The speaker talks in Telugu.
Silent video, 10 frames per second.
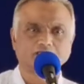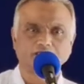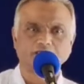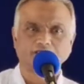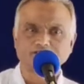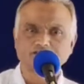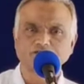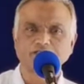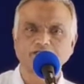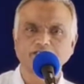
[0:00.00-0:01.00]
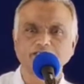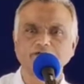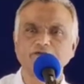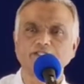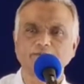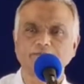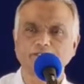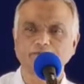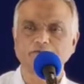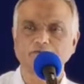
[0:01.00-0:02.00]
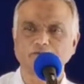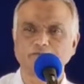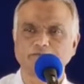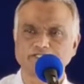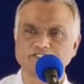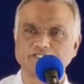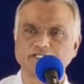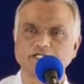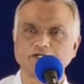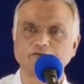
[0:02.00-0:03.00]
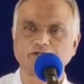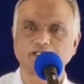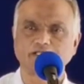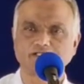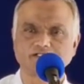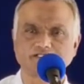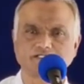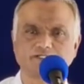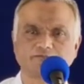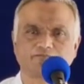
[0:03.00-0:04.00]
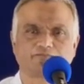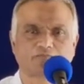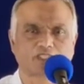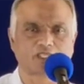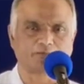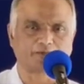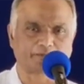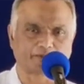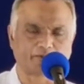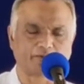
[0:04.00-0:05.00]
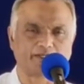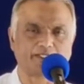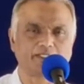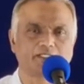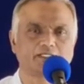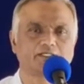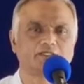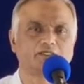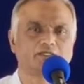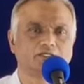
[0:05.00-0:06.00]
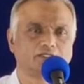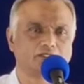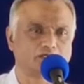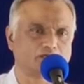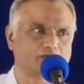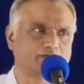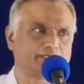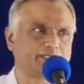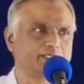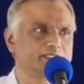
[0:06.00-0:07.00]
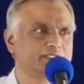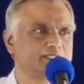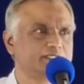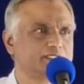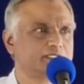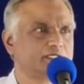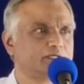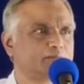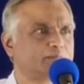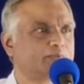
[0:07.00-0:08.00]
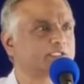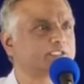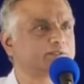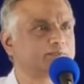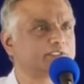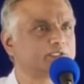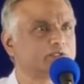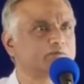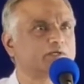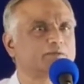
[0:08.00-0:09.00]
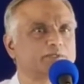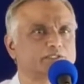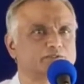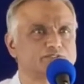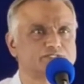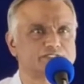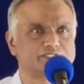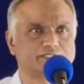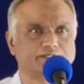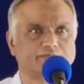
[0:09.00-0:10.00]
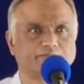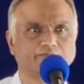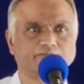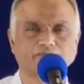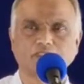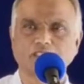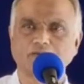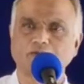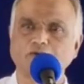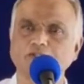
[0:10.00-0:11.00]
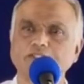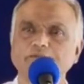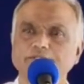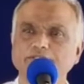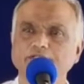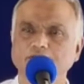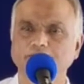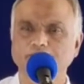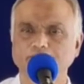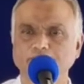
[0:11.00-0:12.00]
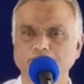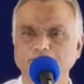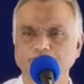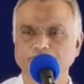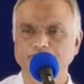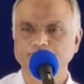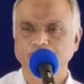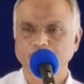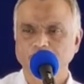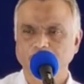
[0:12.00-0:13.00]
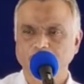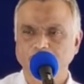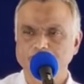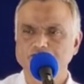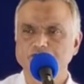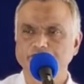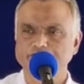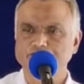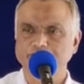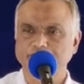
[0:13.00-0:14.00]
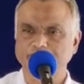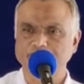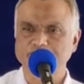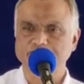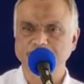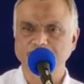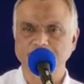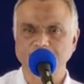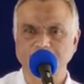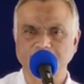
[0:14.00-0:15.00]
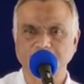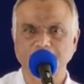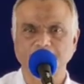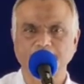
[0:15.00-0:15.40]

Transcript: కానీ క్రైస్తవులకే దేవుడు అనే పదము ప్రత్యేకంగా ఉండాలంటే అప్పుడు ప్రభు యహోవాని పాత నిబంధనలో వాడబడుతూ వచ్చింది ఇప్పుడు కొత్త నిబంధనలో మనము యేసుక్రీస్తు ప్రత్యక్షమైన తర్వాత